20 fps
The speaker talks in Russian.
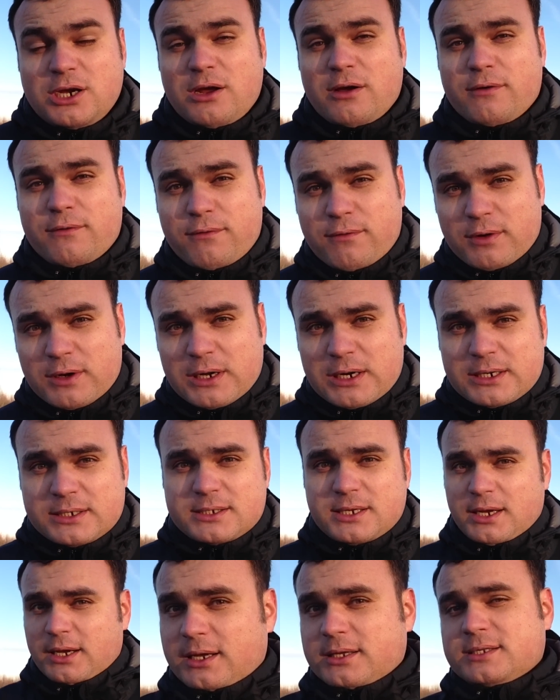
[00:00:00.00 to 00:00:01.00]

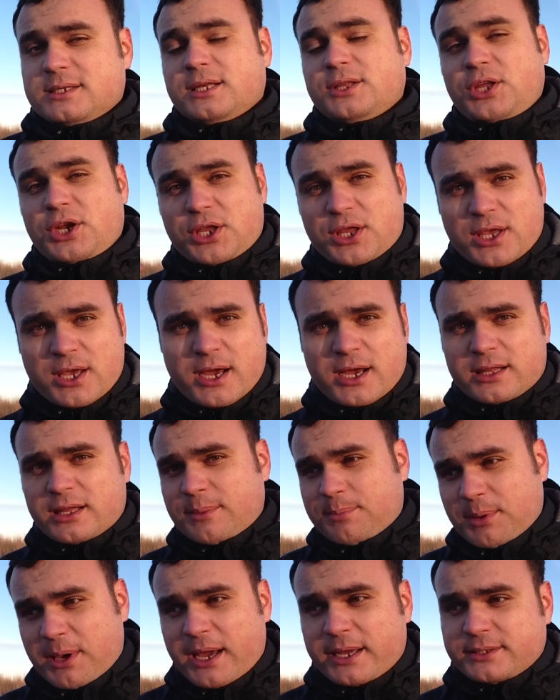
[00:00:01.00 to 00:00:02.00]
вырос за три дня на
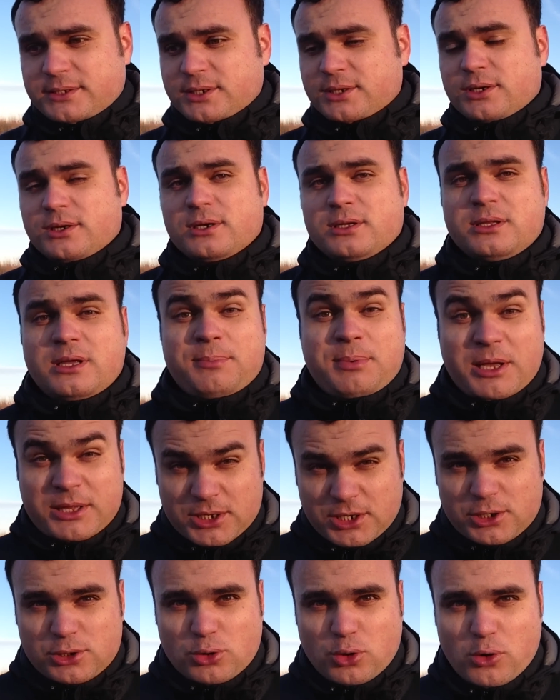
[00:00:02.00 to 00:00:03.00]
5, на 5
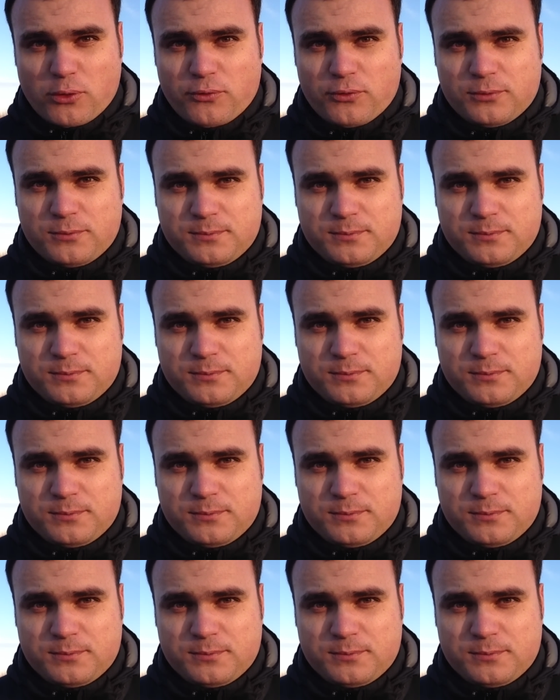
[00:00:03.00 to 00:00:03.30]
рядов.